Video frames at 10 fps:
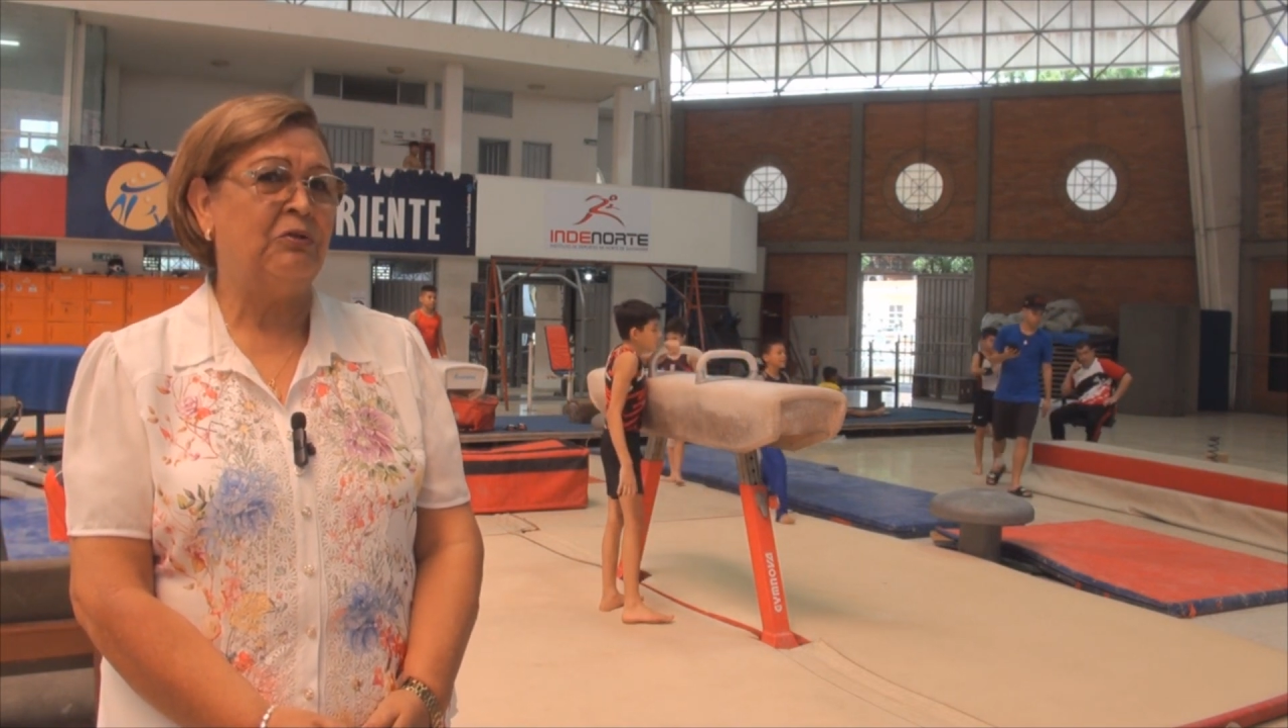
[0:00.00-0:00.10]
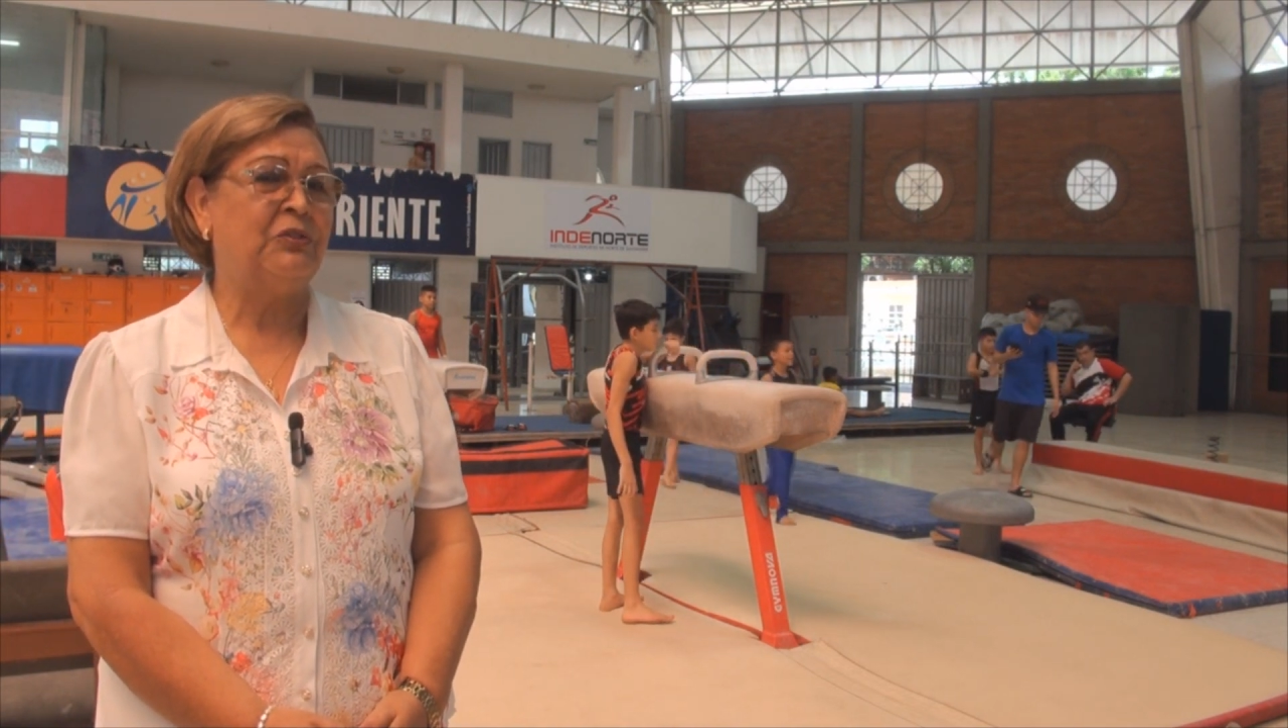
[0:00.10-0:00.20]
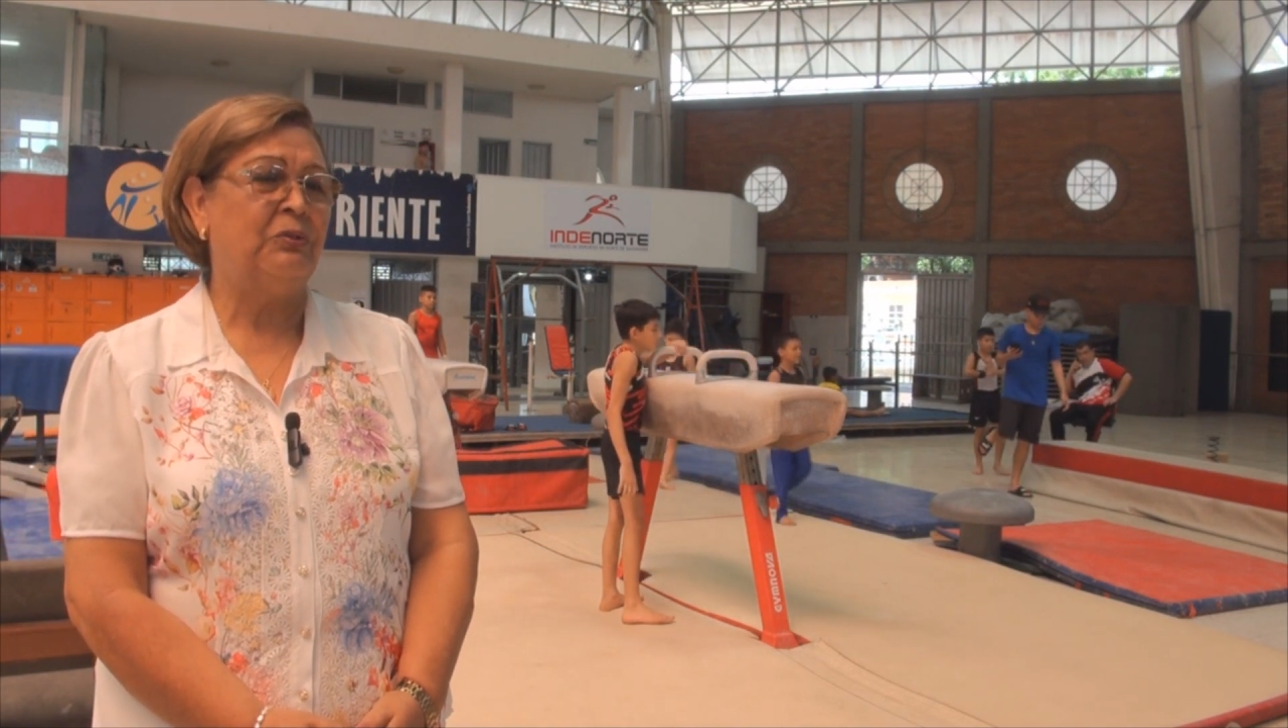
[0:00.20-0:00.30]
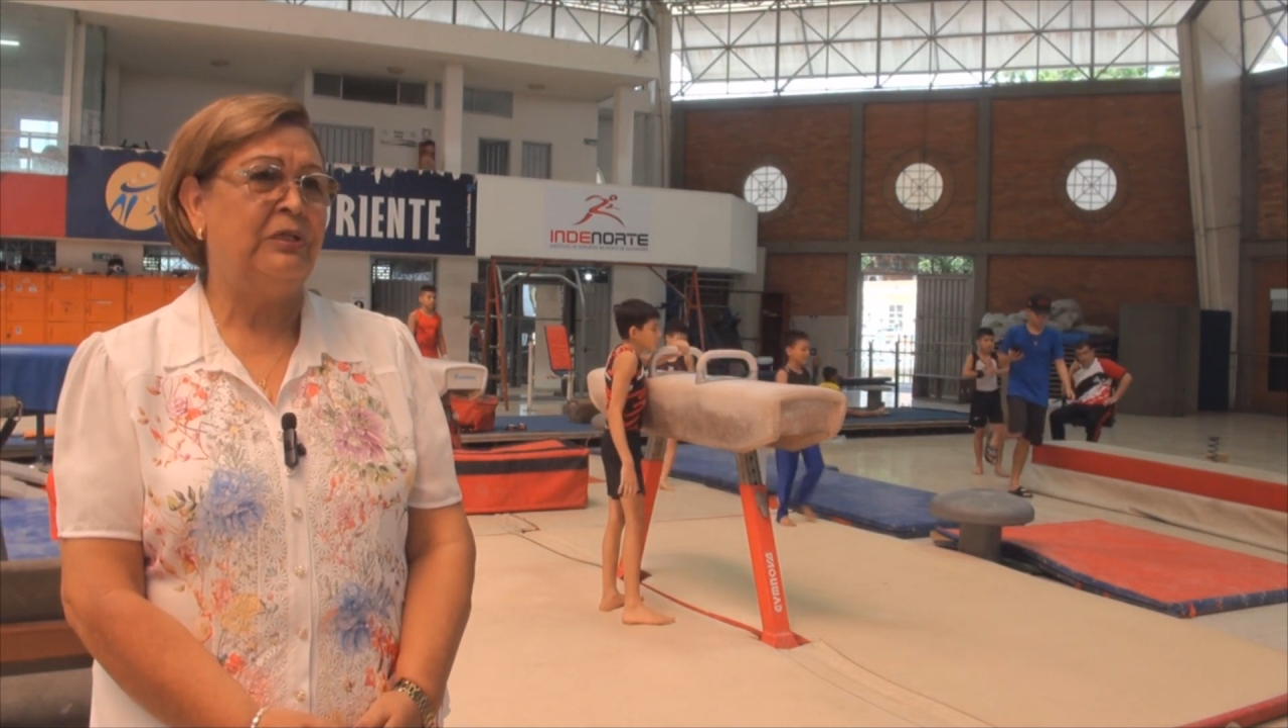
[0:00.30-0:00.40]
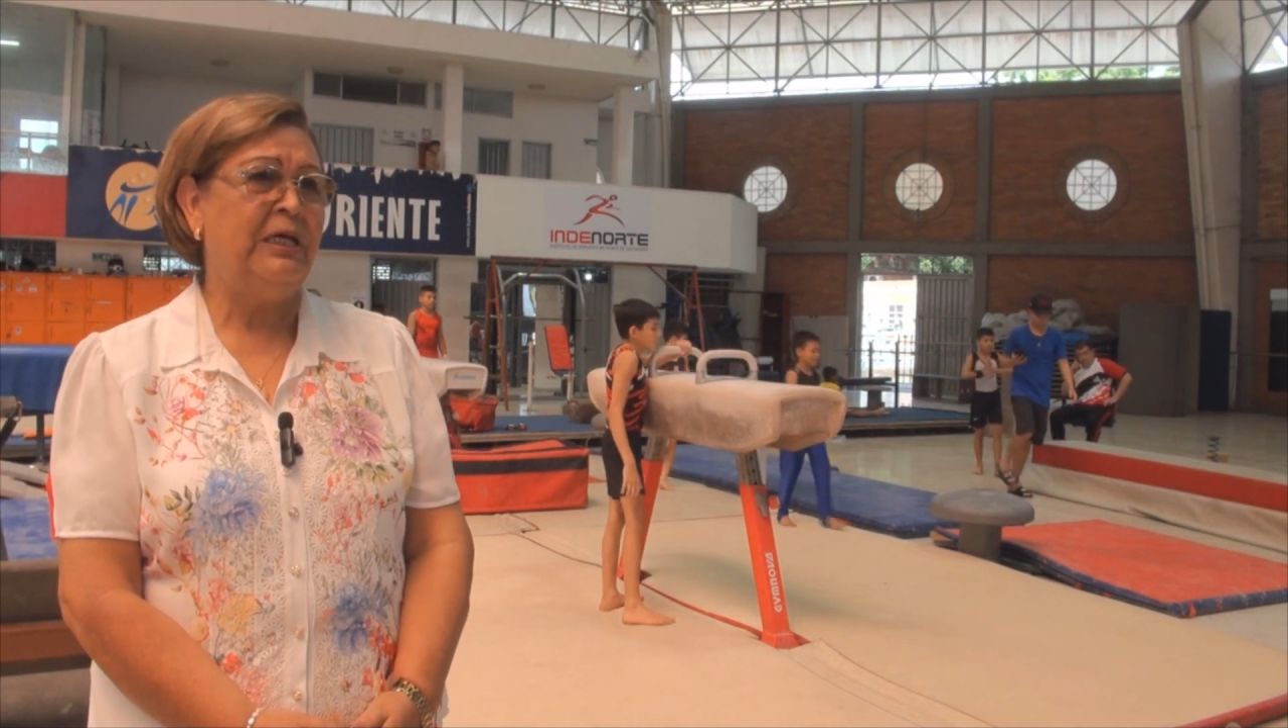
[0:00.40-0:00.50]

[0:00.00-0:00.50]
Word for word: nuestros